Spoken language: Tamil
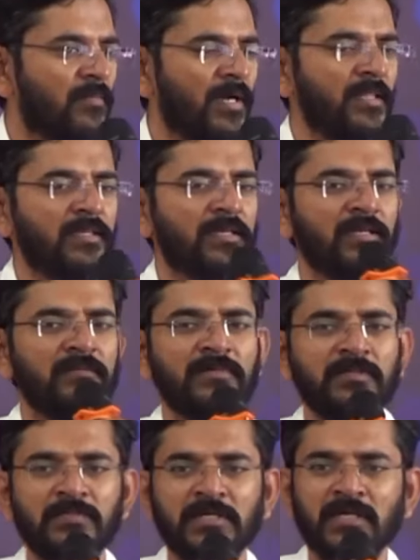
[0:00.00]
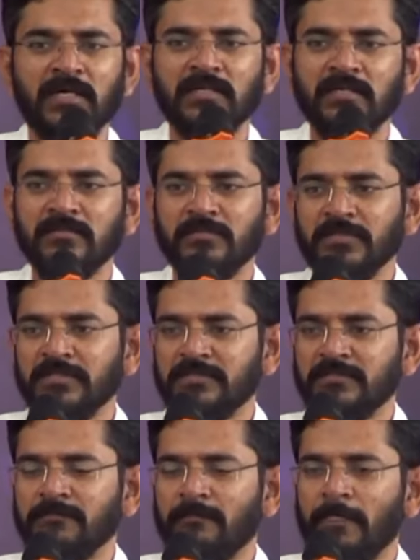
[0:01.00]
மனிதர்கள் விரும்புகிறார்கள்னு
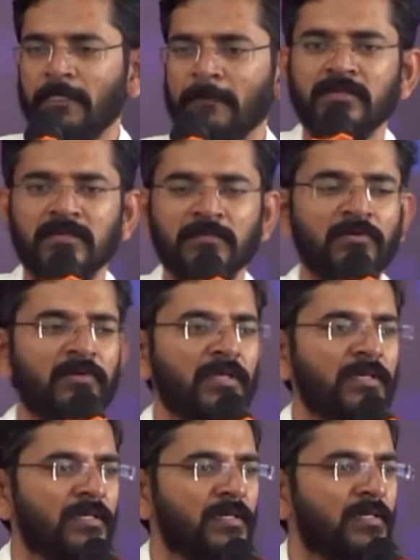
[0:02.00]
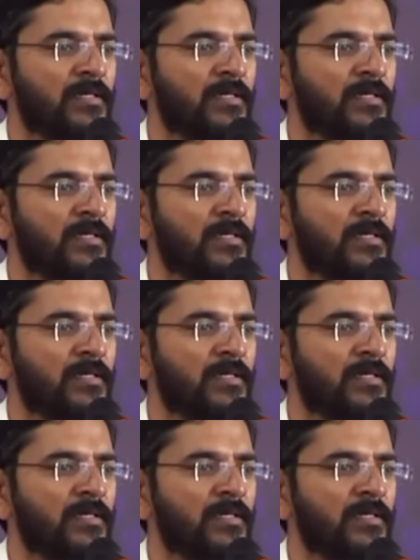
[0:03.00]
போயிடுச்சு நம்மளுடைய